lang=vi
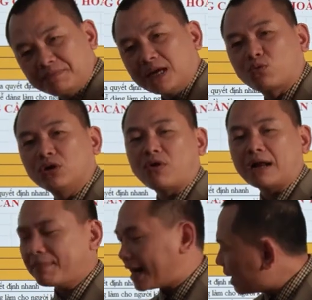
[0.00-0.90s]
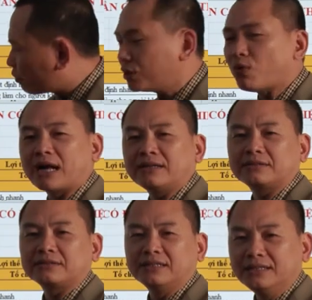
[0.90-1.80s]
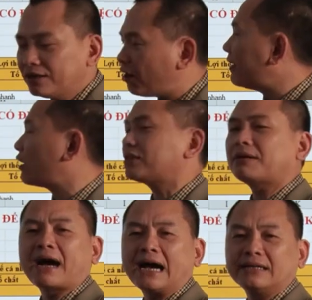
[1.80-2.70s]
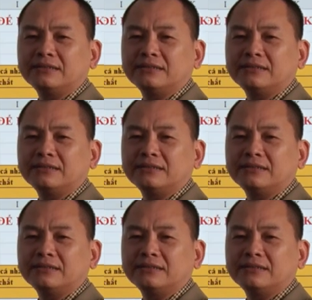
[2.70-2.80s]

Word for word: chấp nhận quyết đoán, và đã quyết đoán thì nó phải có thất bại.